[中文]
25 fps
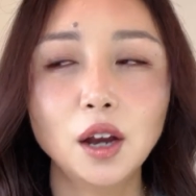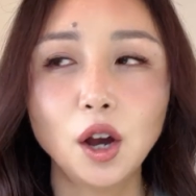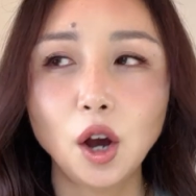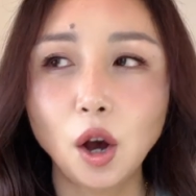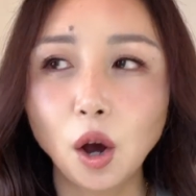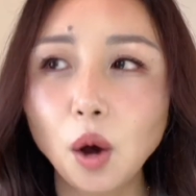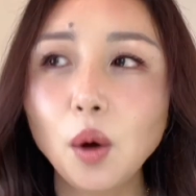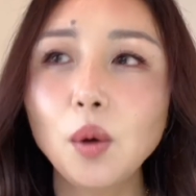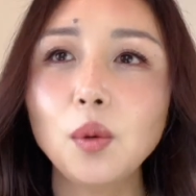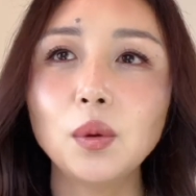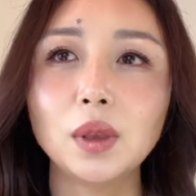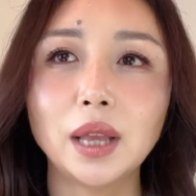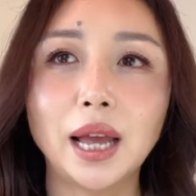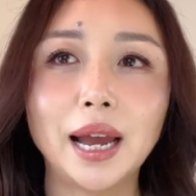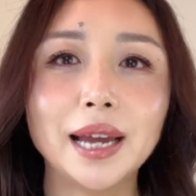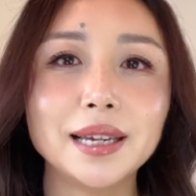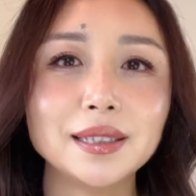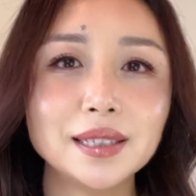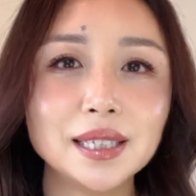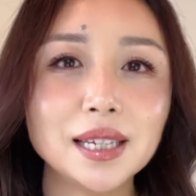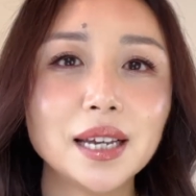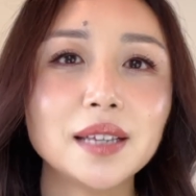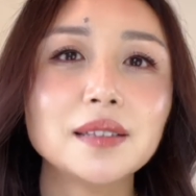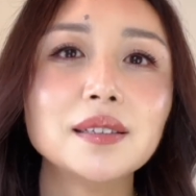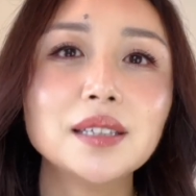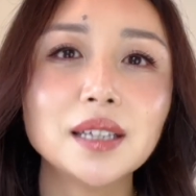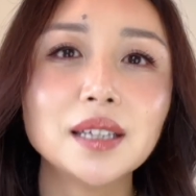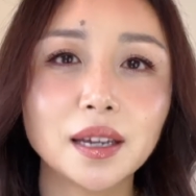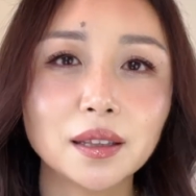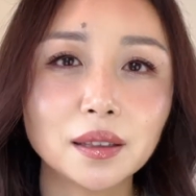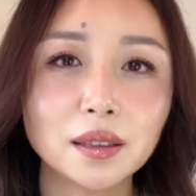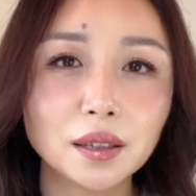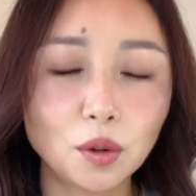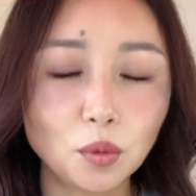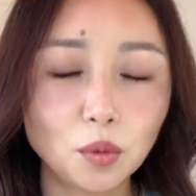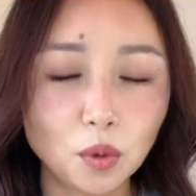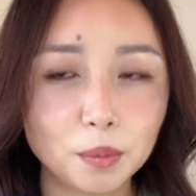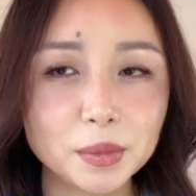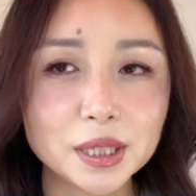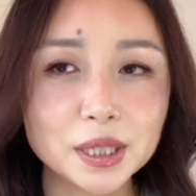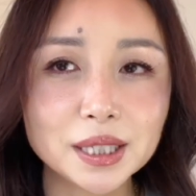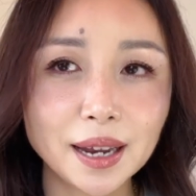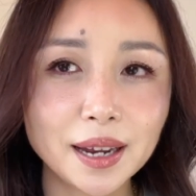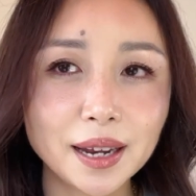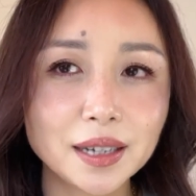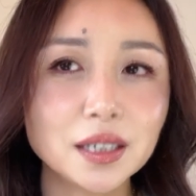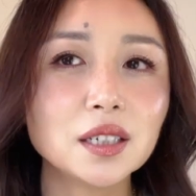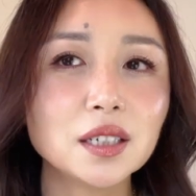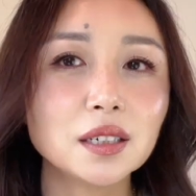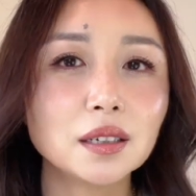后来渐渐的，我们
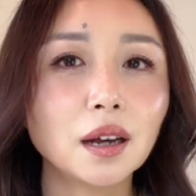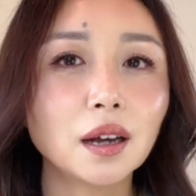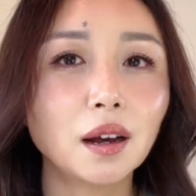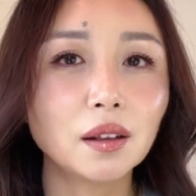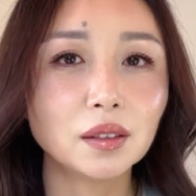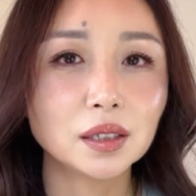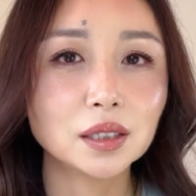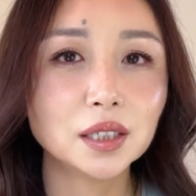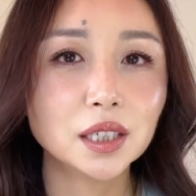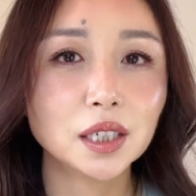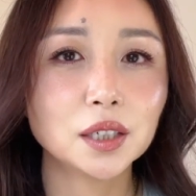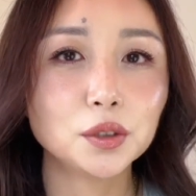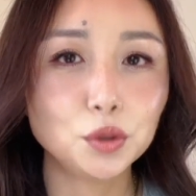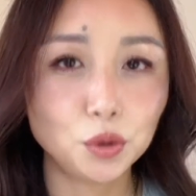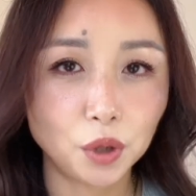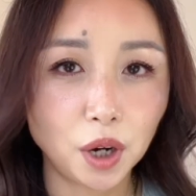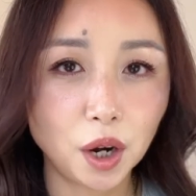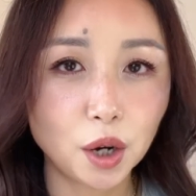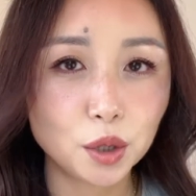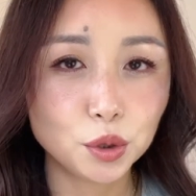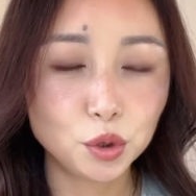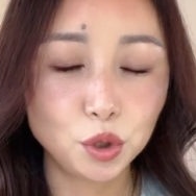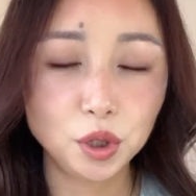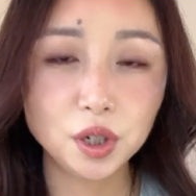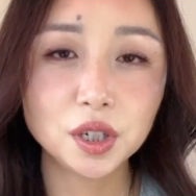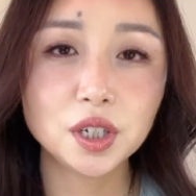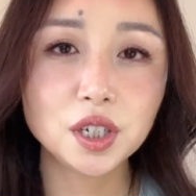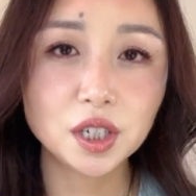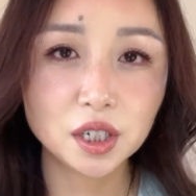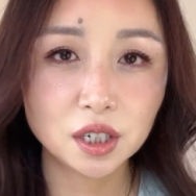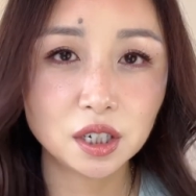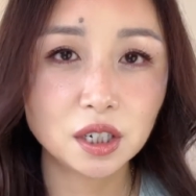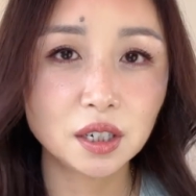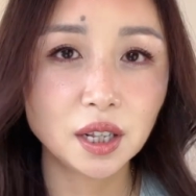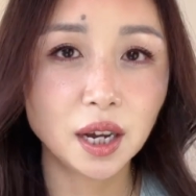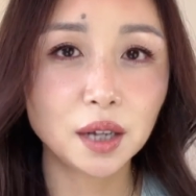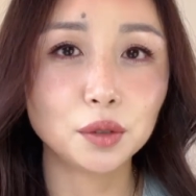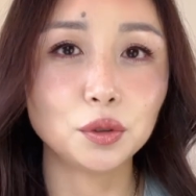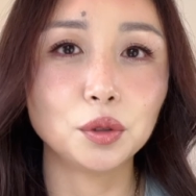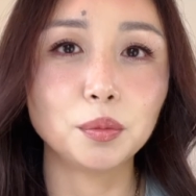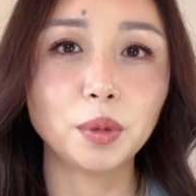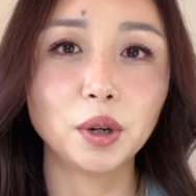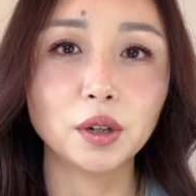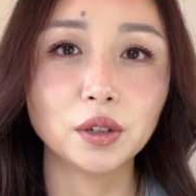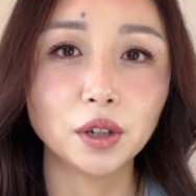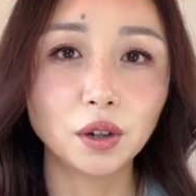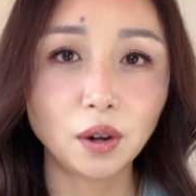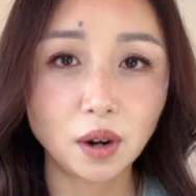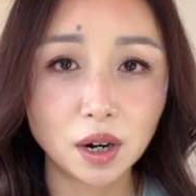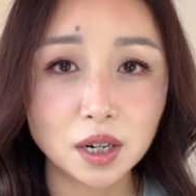才知道了，这个女孩确实是他女
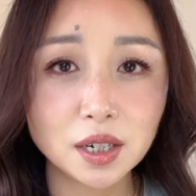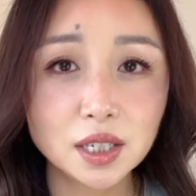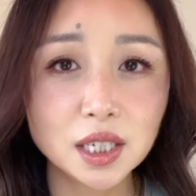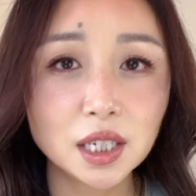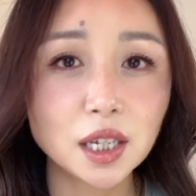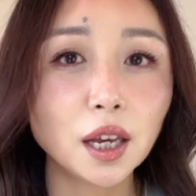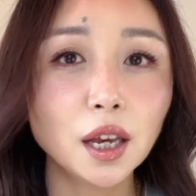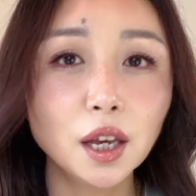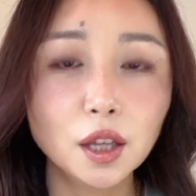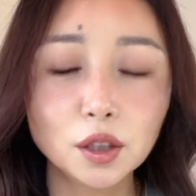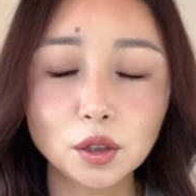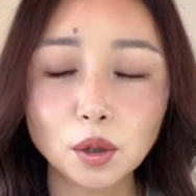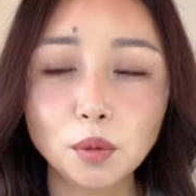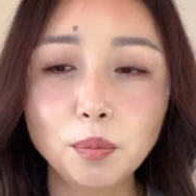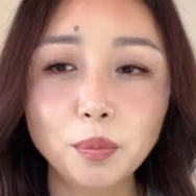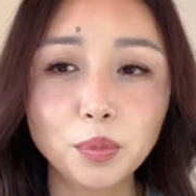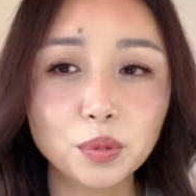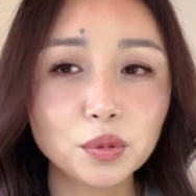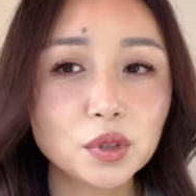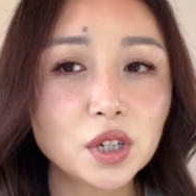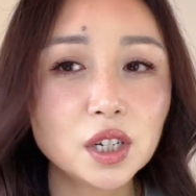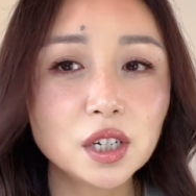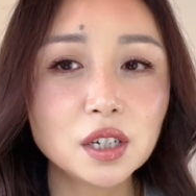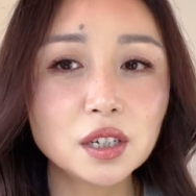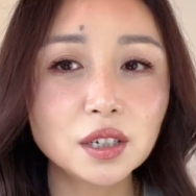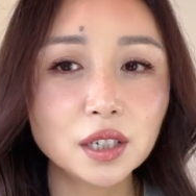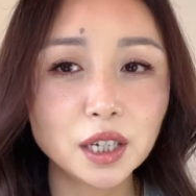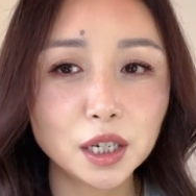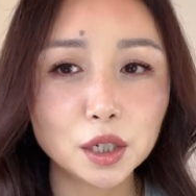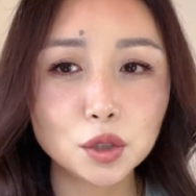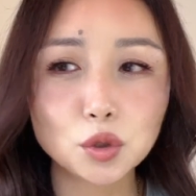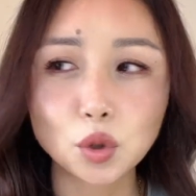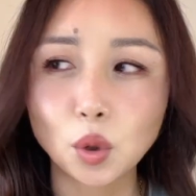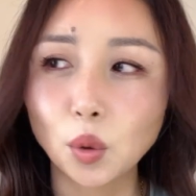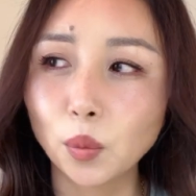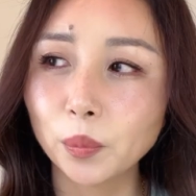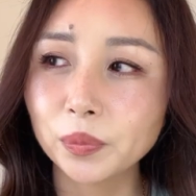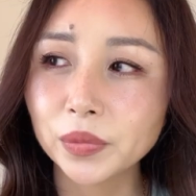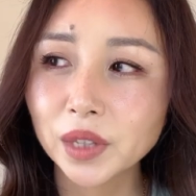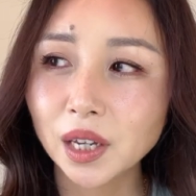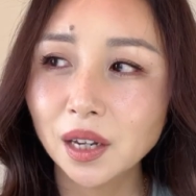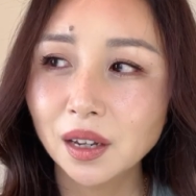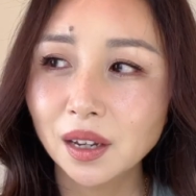朋友，而且都不是那种。